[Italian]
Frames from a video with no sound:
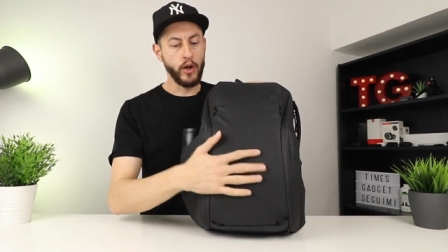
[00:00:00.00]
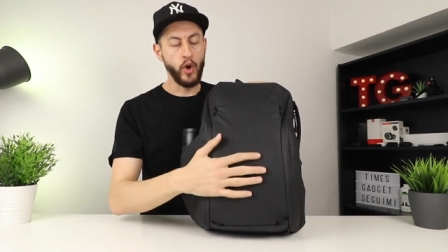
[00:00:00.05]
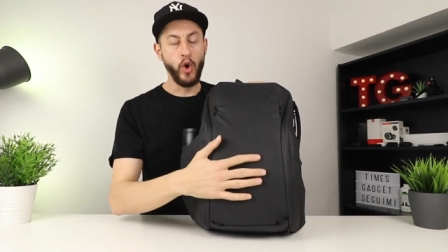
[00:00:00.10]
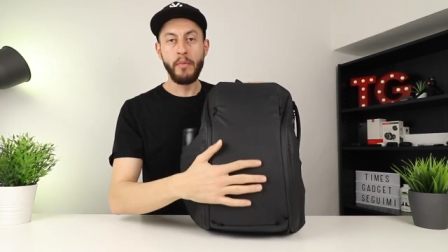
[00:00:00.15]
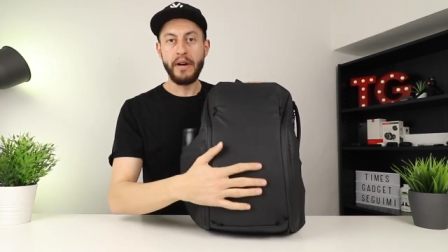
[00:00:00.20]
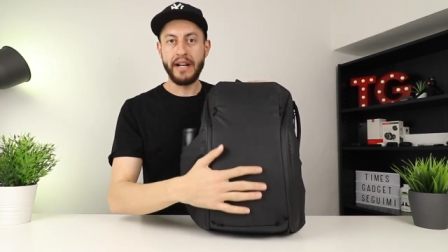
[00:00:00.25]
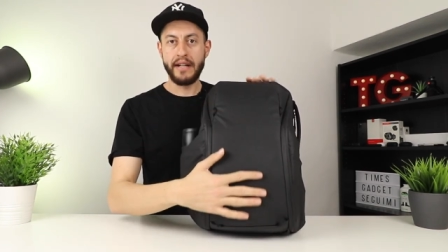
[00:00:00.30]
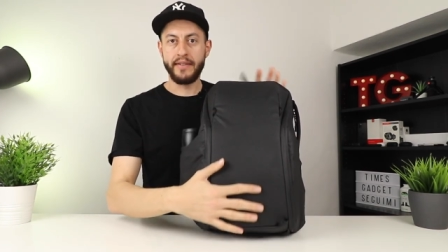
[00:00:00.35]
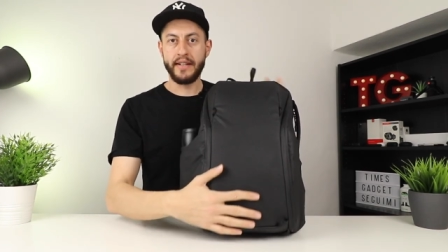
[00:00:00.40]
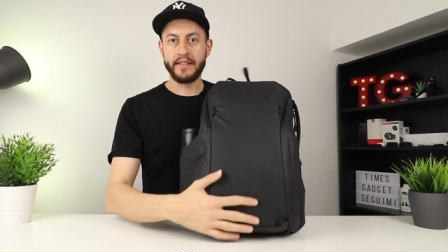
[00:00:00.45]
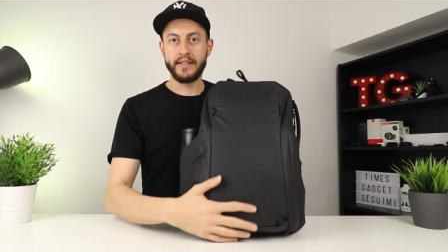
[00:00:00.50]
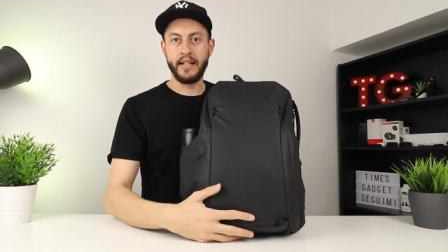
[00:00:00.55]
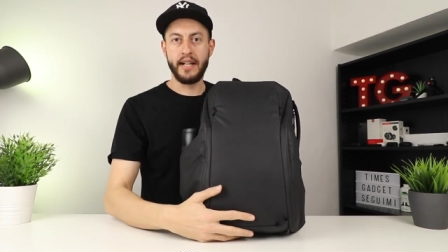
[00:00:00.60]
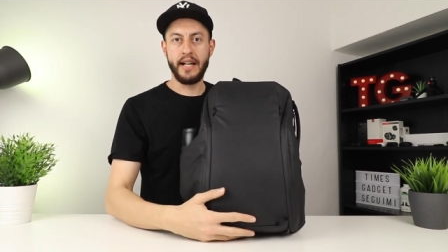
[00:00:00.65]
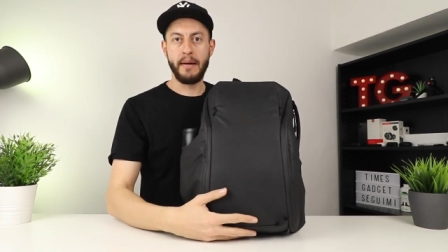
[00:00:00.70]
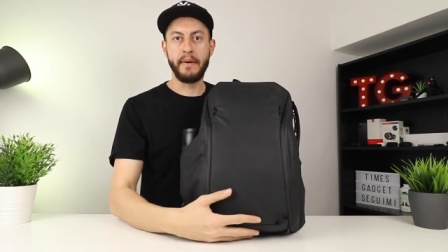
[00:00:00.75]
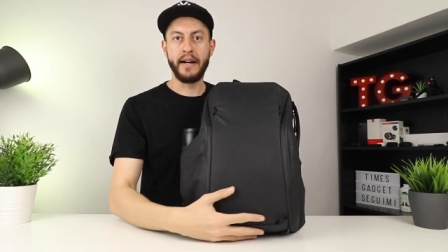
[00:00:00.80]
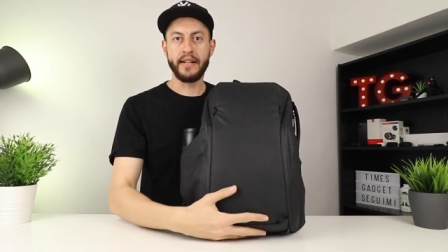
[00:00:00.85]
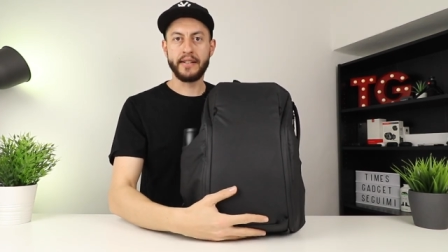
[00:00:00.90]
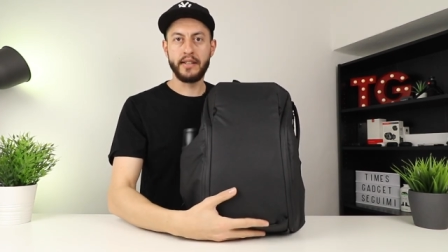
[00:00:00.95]
come era fatta
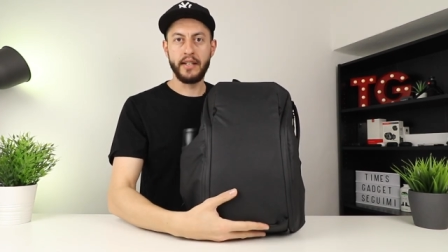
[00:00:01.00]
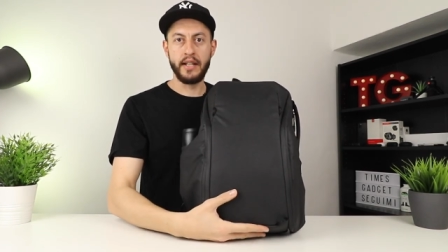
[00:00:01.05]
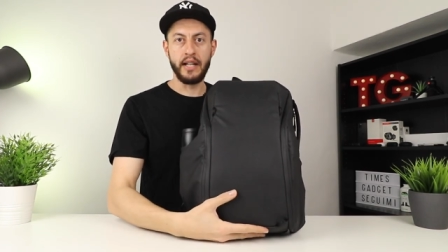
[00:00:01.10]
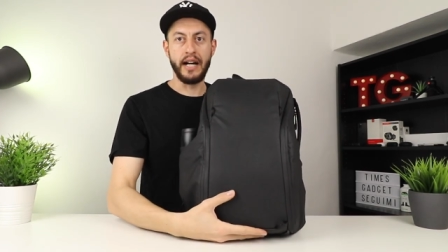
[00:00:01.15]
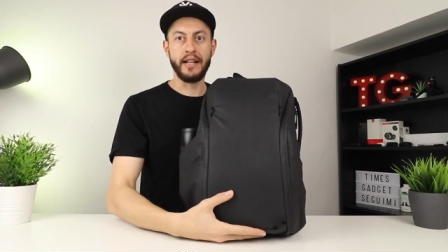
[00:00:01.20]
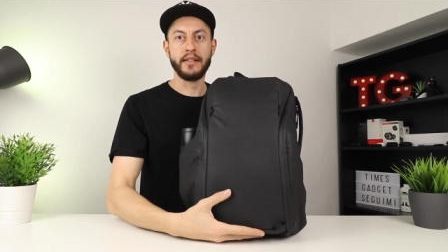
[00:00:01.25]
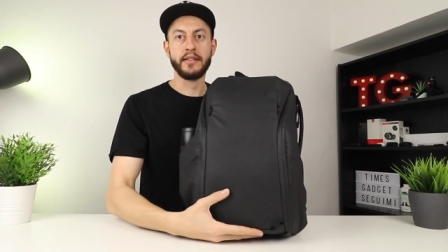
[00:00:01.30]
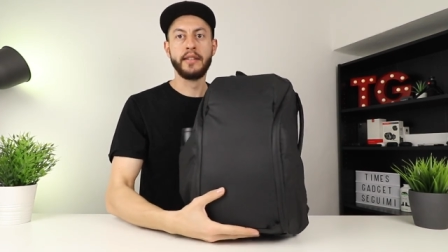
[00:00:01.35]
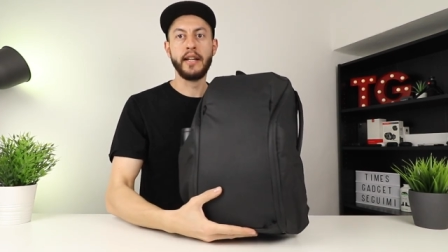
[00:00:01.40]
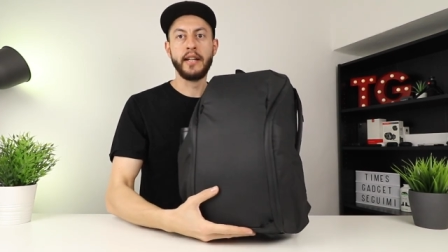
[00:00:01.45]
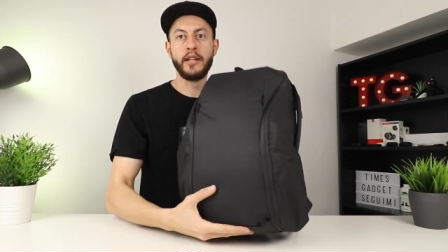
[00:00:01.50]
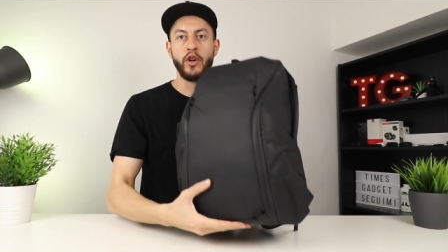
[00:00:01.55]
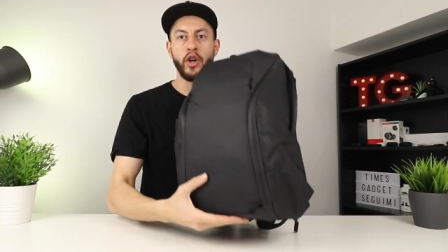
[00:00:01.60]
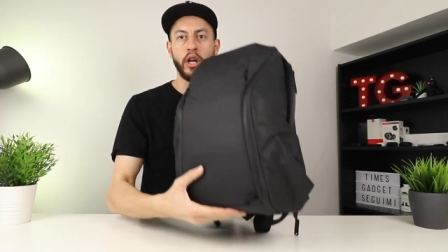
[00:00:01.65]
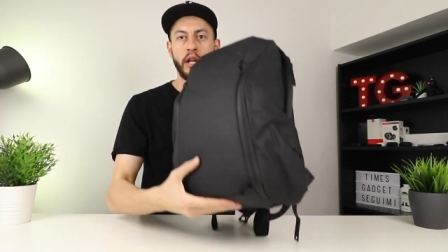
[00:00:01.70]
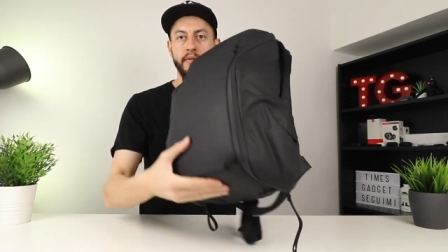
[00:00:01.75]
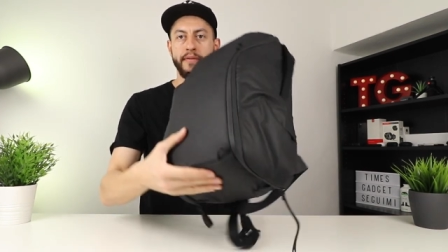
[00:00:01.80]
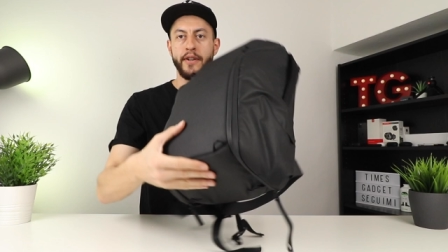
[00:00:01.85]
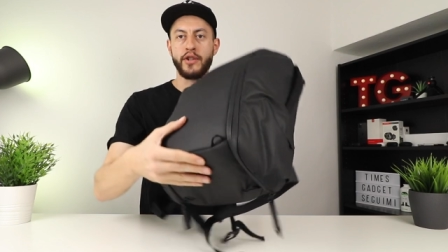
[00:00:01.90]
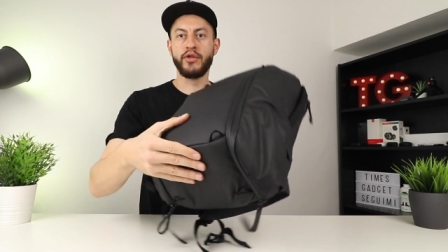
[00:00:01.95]
la parte
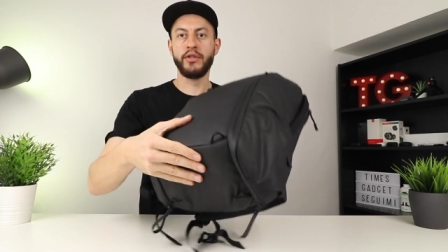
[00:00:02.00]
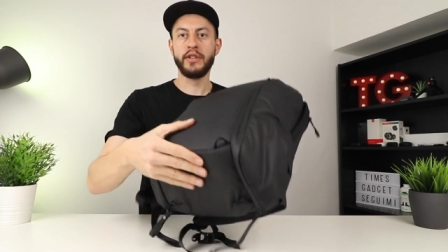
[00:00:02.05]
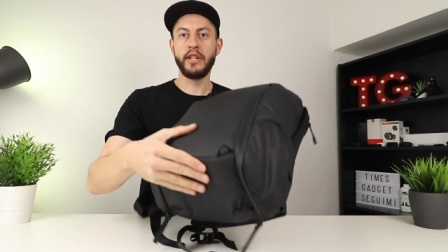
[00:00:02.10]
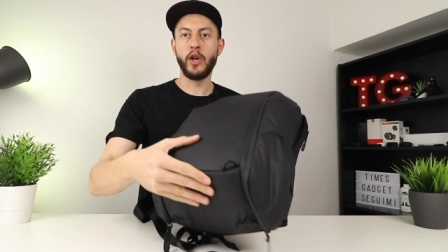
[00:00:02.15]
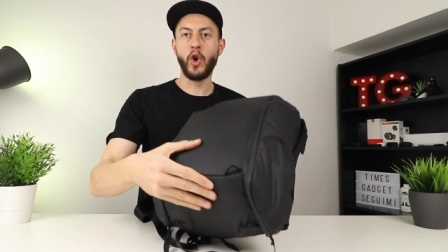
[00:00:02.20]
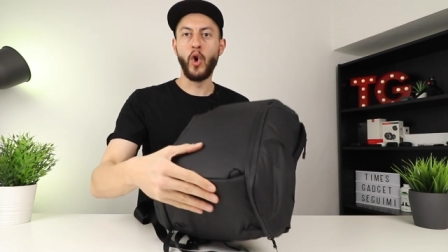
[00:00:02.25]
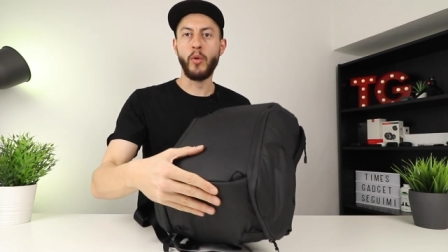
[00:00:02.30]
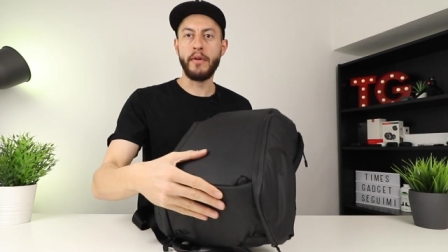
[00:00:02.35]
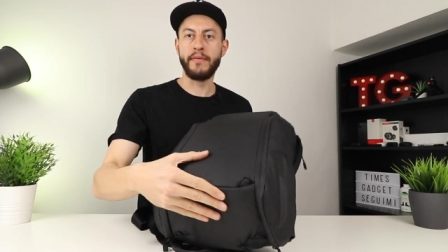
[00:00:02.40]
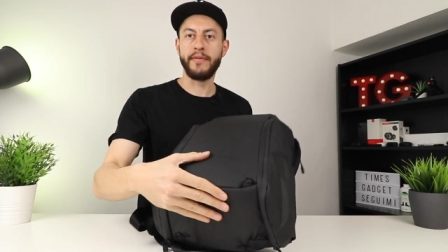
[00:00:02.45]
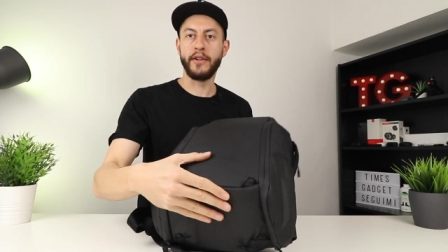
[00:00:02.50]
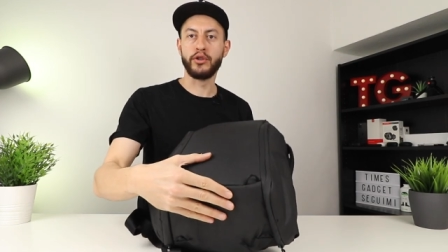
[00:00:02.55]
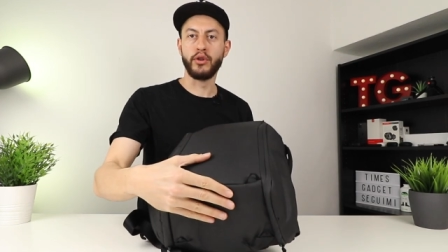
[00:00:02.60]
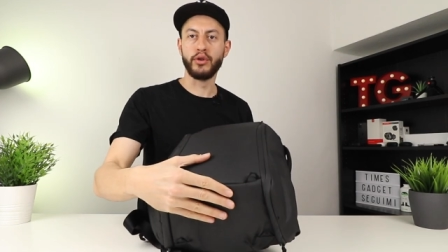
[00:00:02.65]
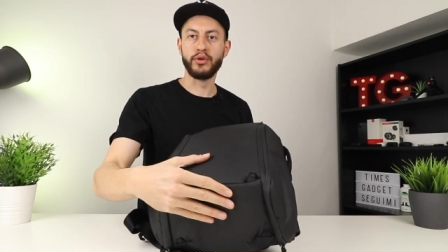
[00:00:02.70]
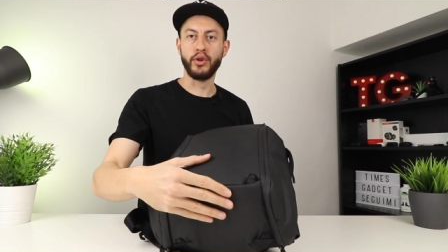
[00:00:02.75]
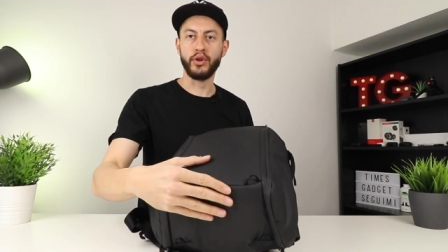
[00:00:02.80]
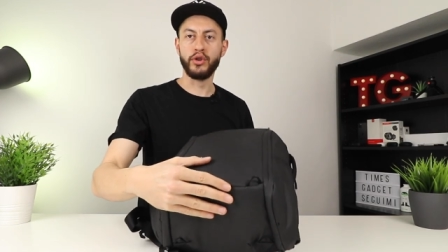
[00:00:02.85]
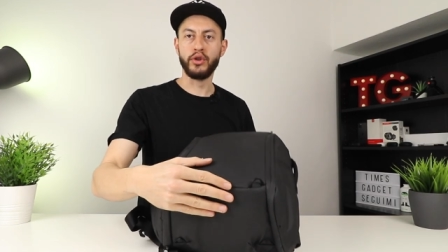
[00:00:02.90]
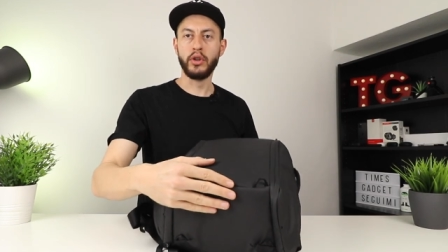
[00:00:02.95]
anteriore, vi faccio vedere come è fatto
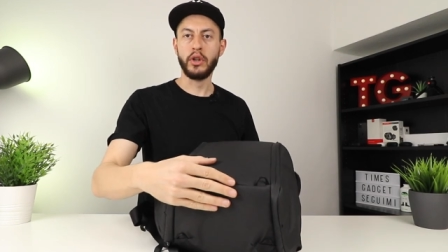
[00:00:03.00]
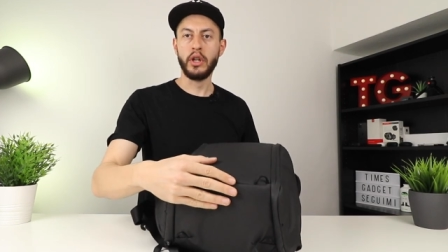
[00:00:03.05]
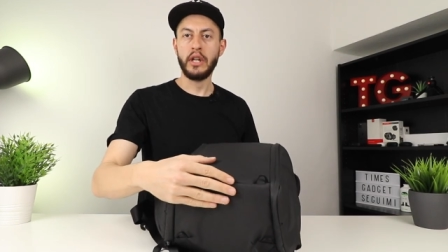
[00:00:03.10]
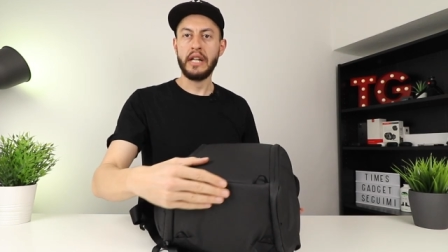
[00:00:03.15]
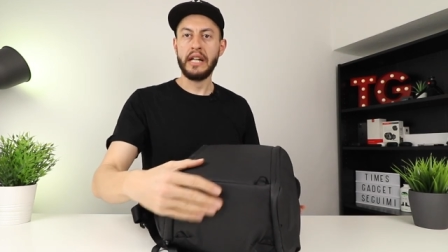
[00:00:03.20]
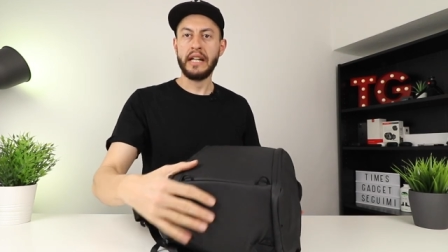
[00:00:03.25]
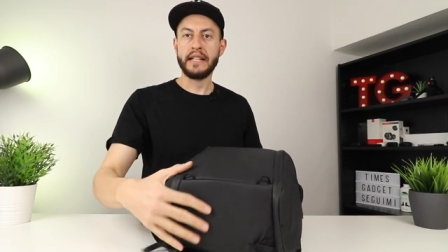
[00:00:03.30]
sotto,